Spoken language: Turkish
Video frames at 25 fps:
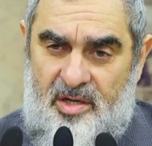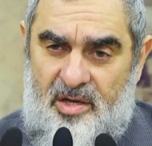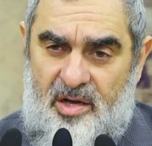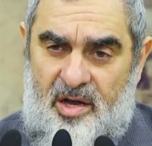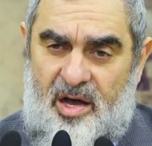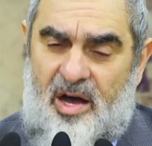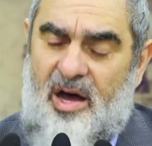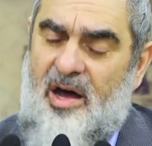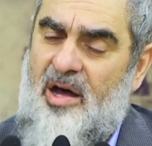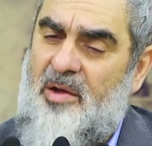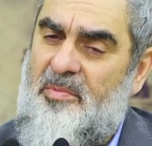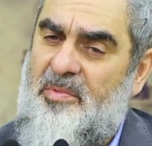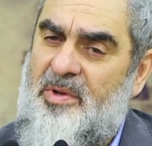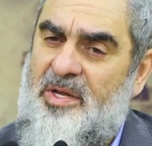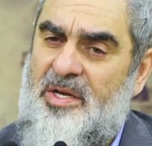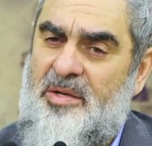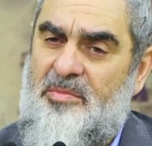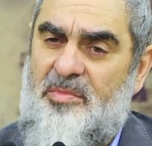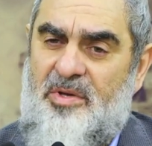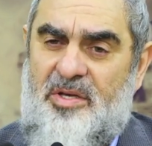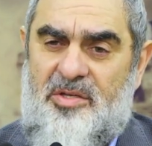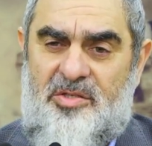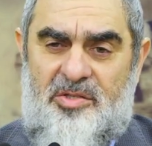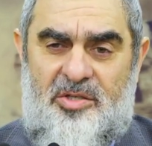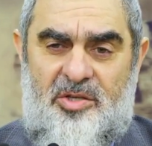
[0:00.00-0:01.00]
Ah benim
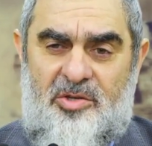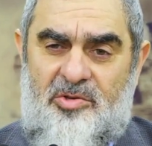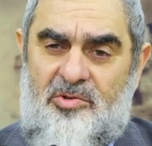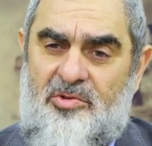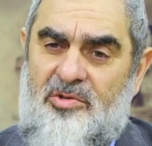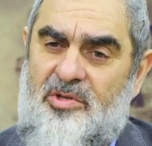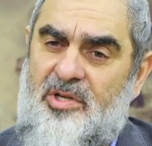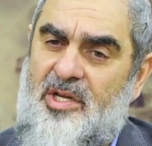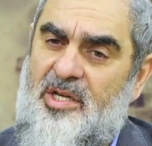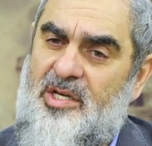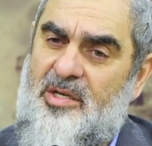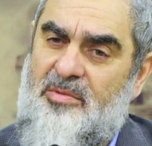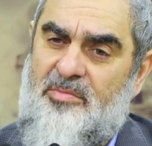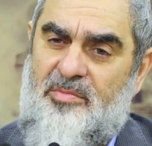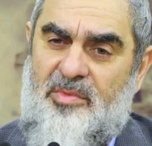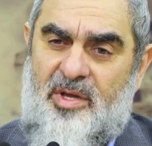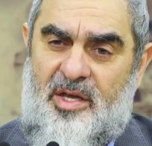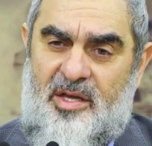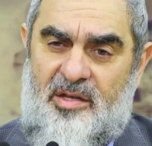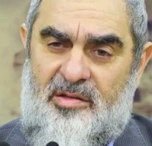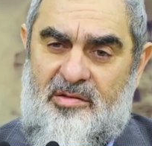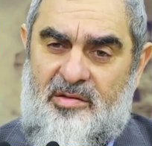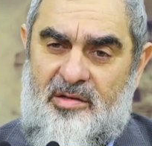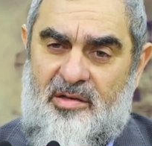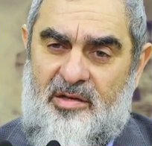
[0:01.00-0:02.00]
eski günlerim
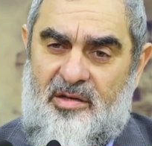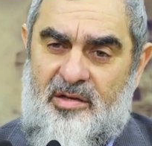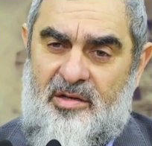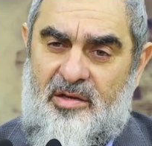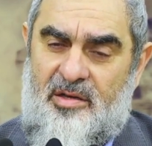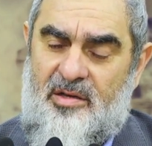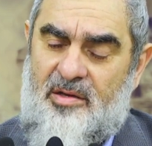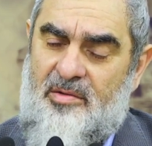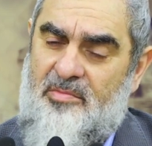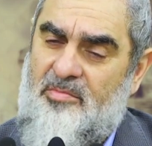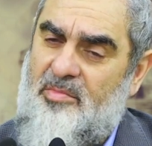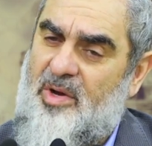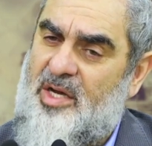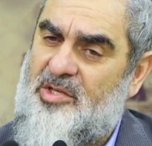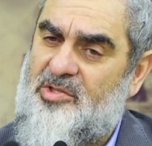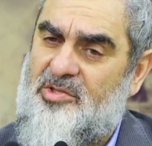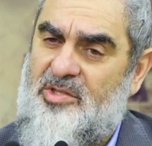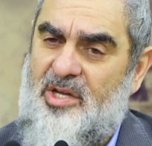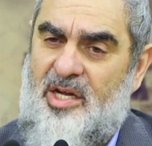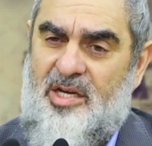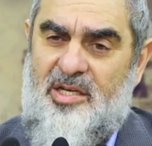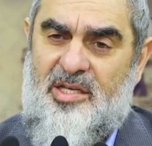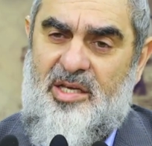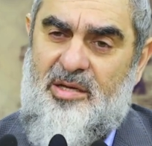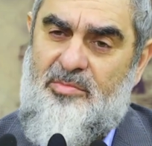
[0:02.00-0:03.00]
neydi?
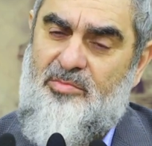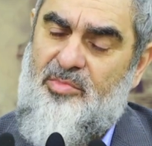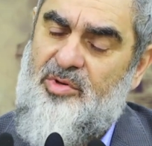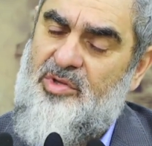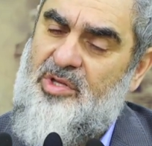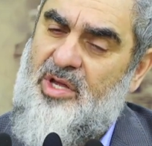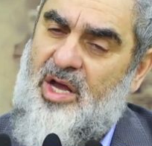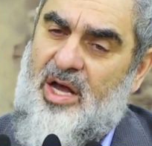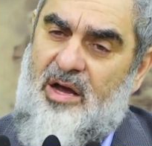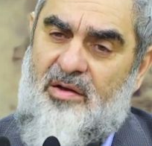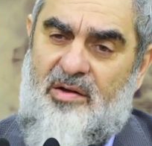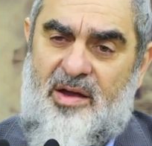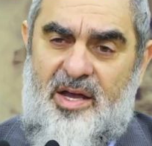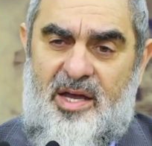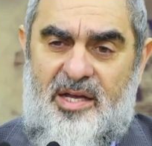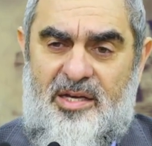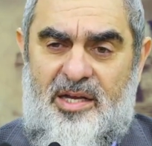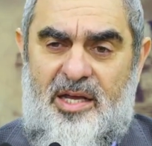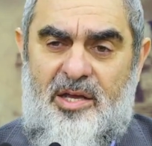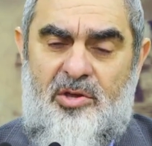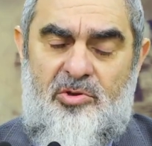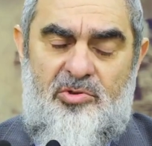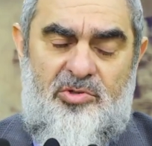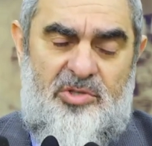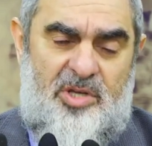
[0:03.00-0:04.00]
Başlarken bu davaya ne
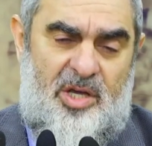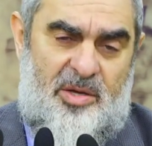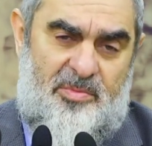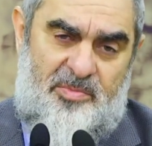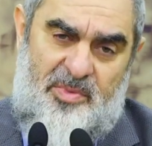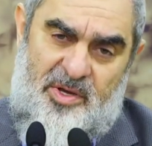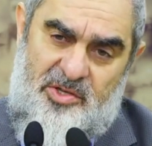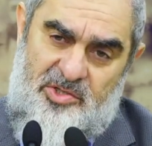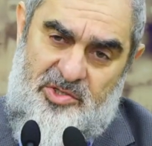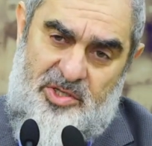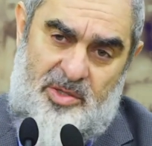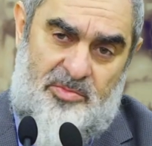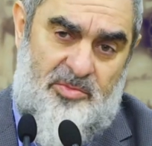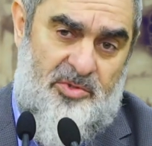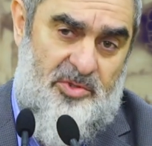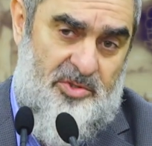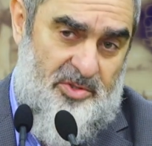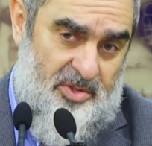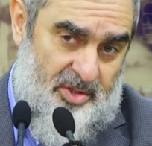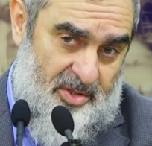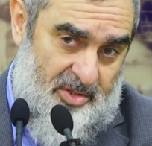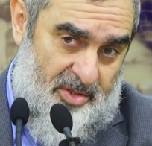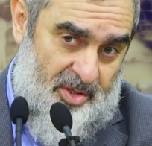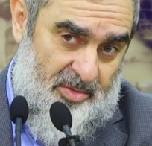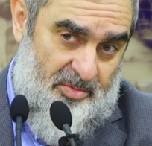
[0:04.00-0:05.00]
yüksek
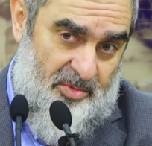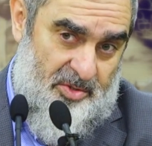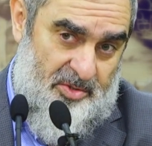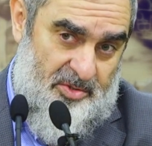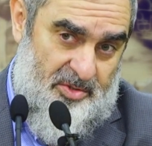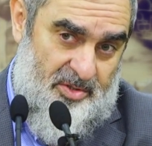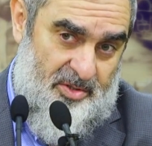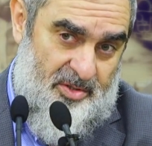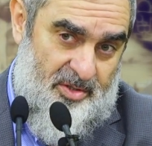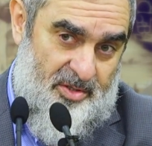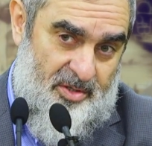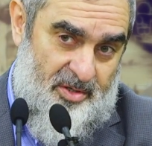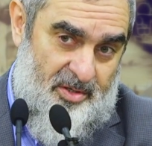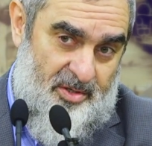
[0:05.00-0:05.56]
başlamıştık demiş.